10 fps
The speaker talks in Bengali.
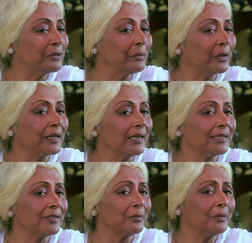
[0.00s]
বৃদ্ধ
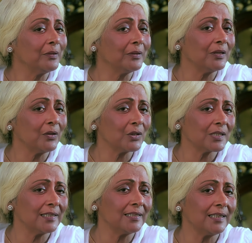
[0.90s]
বটগাছির অভিজ্ঞতা
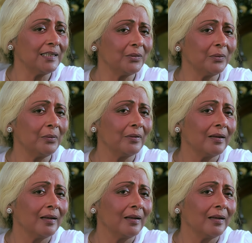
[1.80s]
নষ্ট নির্ধারিত